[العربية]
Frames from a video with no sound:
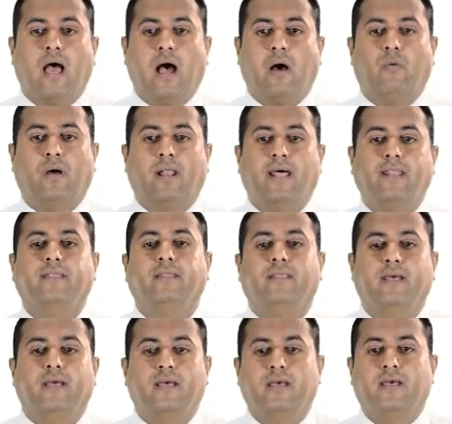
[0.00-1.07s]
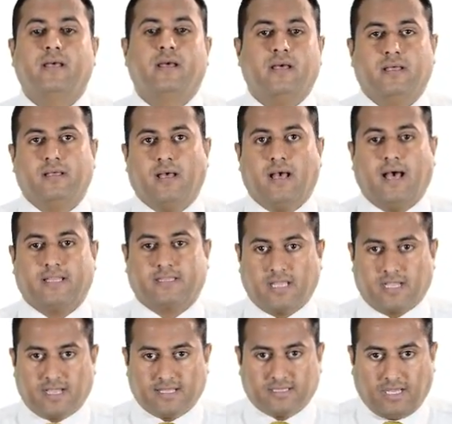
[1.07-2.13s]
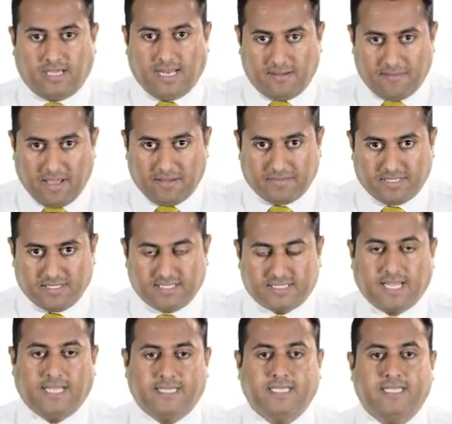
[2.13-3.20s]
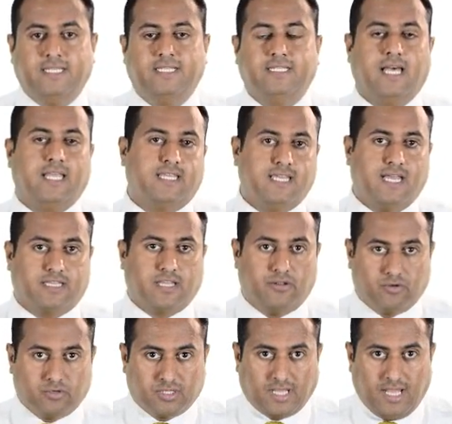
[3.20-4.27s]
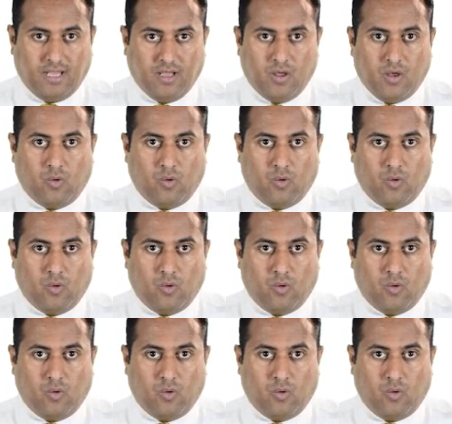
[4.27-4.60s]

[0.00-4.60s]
أولا التقاطع الأمامي لتحديد إحداثيات النقطة